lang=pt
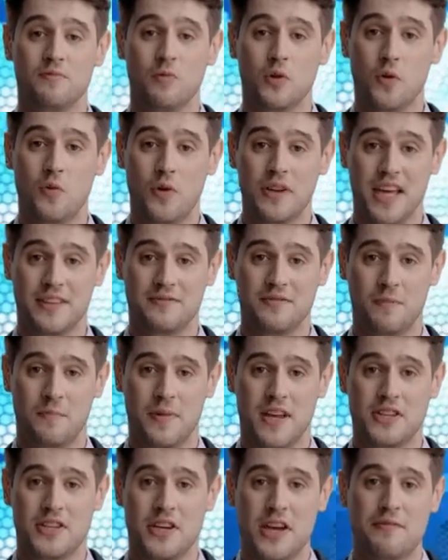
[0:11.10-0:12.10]
foram
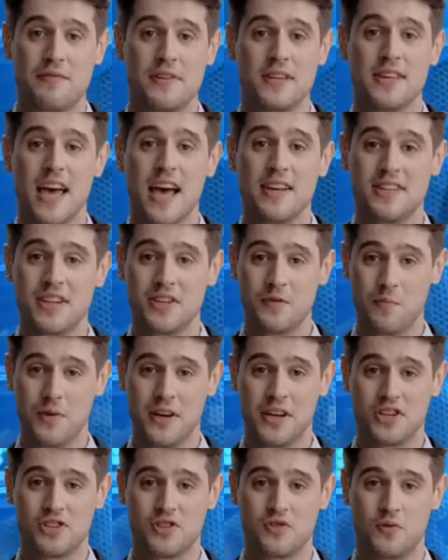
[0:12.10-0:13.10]
gravemente afetadas
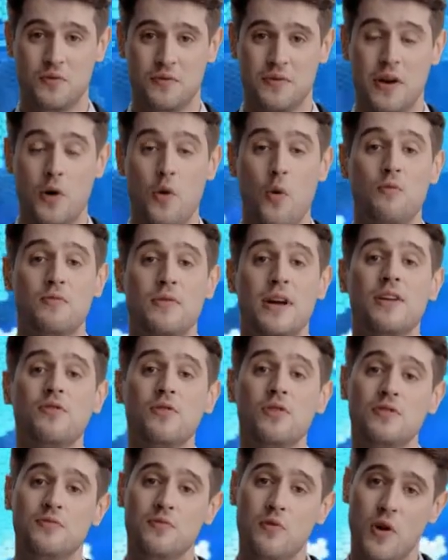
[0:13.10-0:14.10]
pela chuva com
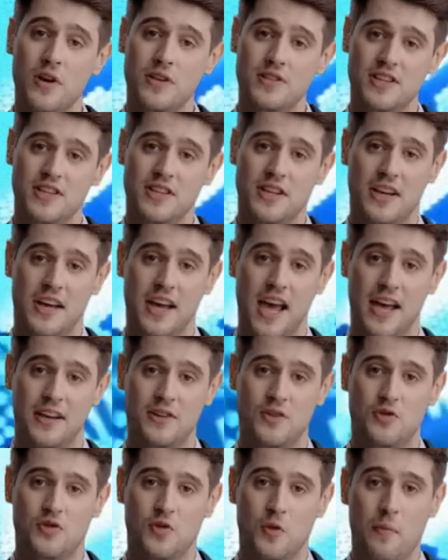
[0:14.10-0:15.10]
ventos fortes que
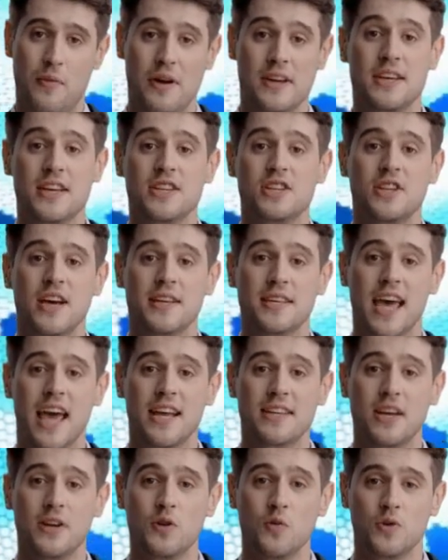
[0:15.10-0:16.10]
caiu sobre
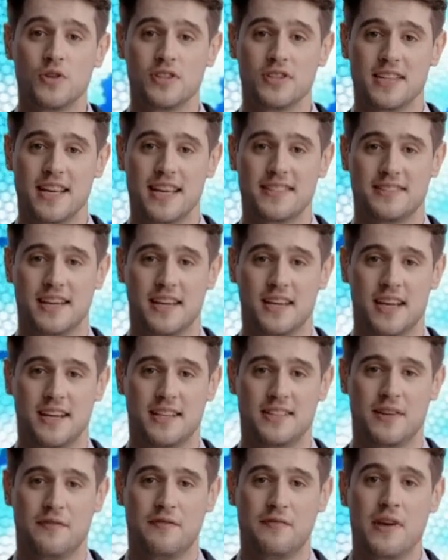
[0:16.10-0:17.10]
Quixadá na noite desta
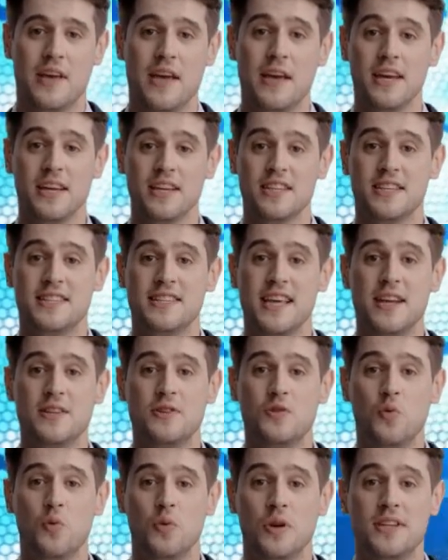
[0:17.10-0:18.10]
quinta-feira,
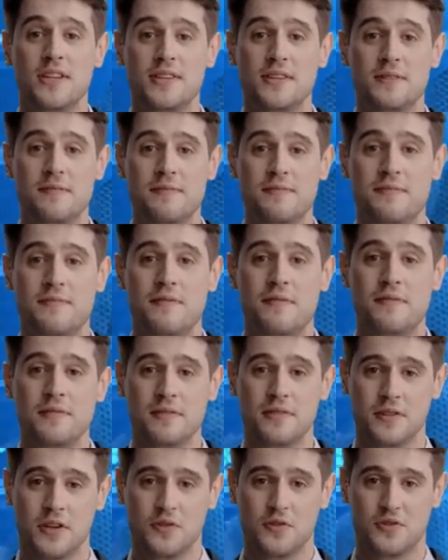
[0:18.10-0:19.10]
02.
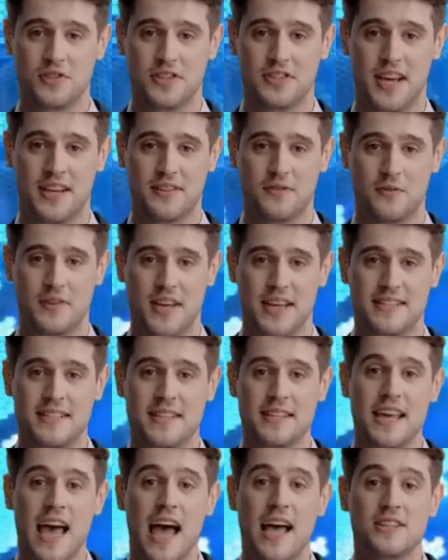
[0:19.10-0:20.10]
No centro da
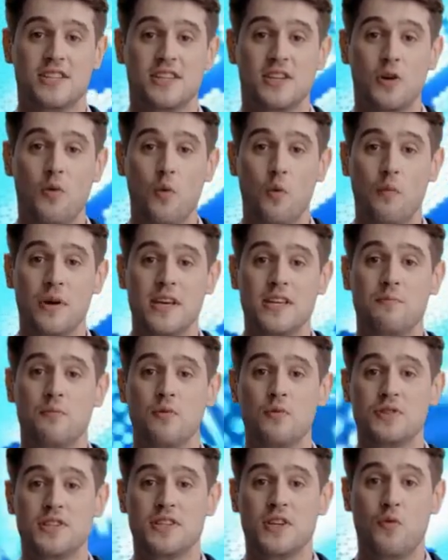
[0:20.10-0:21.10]
cidade, uma
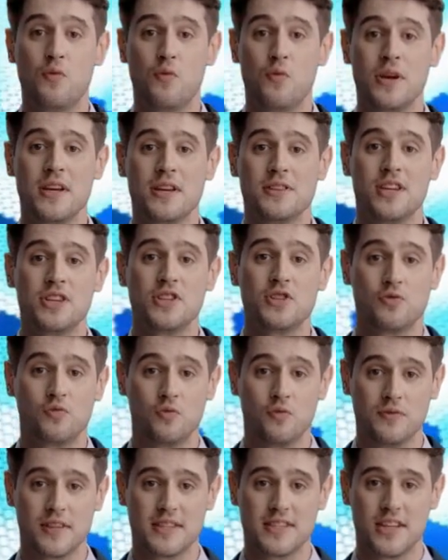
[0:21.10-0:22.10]
explosão durante a
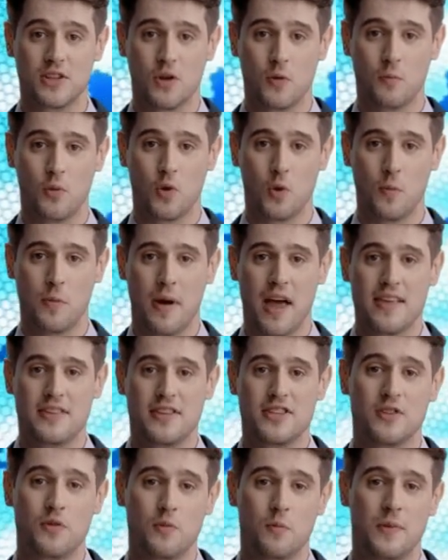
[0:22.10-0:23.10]
chuva derrubou
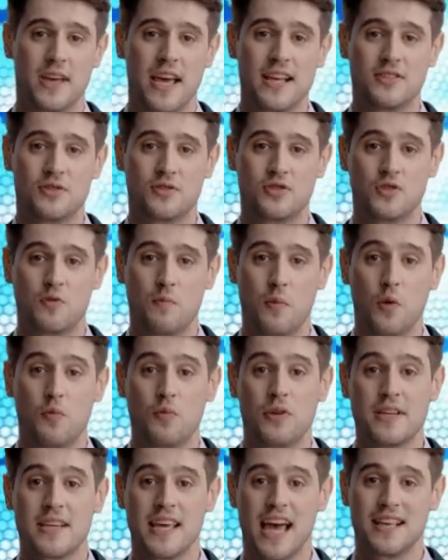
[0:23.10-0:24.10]
parte do prédio de uma
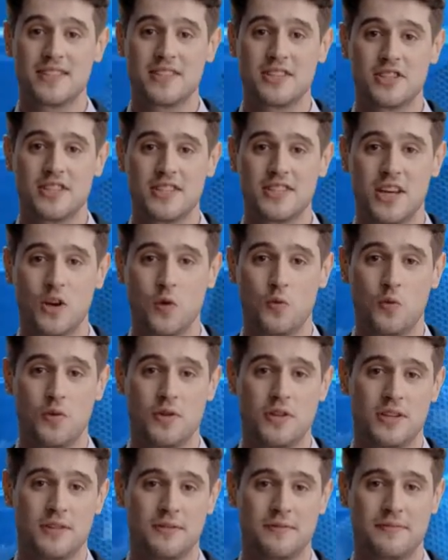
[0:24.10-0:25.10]
unidade de
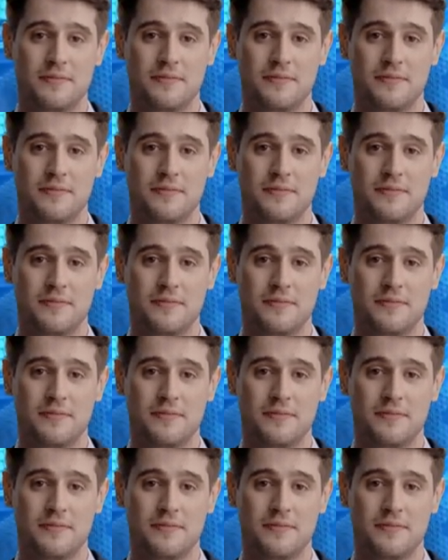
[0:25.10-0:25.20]
saúde.